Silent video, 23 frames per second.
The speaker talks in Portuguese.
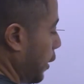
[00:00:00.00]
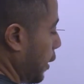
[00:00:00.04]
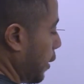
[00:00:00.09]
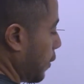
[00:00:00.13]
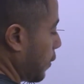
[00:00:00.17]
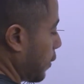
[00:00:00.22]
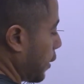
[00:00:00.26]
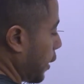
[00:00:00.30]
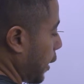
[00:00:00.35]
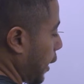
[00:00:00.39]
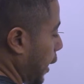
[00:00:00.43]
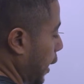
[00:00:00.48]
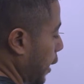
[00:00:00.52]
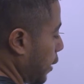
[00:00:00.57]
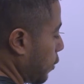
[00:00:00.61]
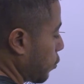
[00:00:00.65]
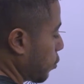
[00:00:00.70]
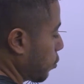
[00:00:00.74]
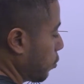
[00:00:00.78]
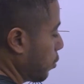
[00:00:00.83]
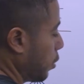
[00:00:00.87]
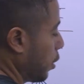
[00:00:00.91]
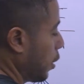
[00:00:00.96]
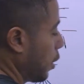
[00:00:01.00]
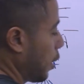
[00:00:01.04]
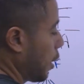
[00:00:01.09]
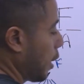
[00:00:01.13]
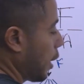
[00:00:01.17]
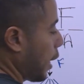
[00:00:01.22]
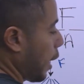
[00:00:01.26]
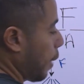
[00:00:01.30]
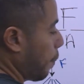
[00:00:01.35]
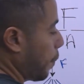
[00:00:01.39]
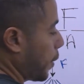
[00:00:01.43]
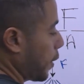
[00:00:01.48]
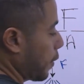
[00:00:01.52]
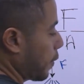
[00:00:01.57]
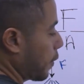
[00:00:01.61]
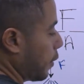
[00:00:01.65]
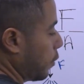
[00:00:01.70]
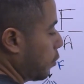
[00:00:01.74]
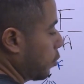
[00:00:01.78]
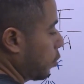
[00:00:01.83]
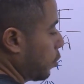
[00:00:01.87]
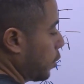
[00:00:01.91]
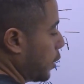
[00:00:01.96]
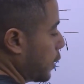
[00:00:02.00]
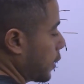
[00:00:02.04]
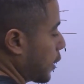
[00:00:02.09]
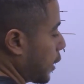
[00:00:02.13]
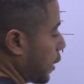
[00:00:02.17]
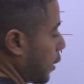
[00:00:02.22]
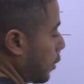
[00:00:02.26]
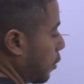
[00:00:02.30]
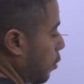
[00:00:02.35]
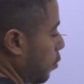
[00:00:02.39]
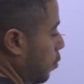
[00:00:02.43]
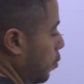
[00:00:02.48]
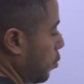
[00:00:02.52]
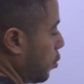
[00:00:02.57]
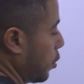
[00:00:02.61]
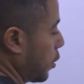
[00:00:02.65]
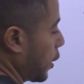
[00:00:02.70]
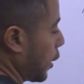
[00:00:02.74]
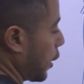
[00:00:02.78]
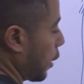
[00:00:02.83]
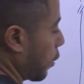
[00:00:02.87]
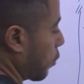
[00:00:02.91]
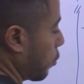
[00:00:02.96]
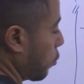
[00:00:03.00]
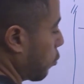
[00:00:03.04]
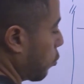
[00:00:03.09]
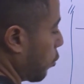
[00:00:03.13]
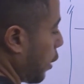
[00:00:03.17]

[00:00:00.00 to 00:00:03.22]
nesse caso, a pressão 2 ela não muda, ela,